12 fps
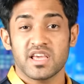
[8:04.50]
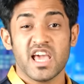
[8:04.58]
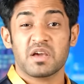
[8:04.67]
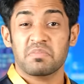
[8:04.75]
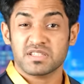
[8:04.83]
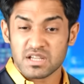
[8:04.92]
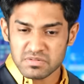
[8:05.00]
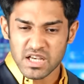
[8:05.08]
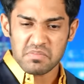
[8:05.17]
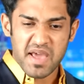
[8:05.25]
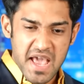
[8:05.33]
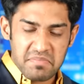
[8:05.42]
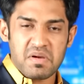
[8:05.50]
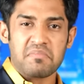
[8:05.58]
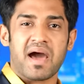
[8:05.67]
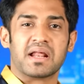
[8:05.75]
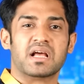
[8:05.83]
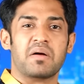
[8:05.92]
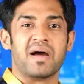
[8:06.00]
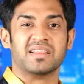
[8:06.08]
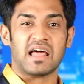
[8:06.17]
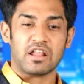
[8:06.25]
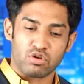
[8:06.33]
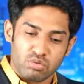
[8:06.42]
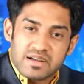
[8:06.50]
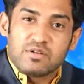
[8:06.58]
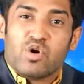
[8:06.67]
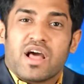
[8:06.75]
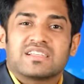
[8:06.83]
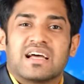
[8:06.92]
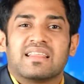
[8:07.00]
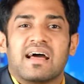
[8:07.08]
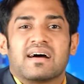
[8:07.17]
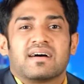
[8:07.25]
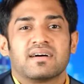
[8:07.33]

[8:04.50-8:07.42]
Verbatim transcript: एक भी सब्जेक्ट में एक भी मार्क कम आता ना तो लुढ़क जाता